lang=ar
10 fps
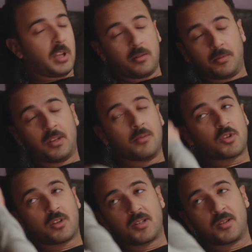حبيبتي هي مش
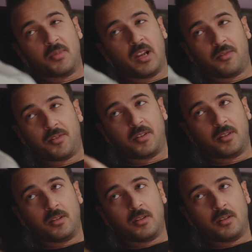قصه بالعافيه
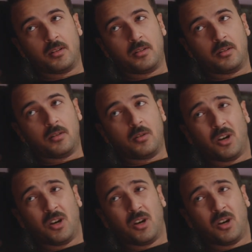هو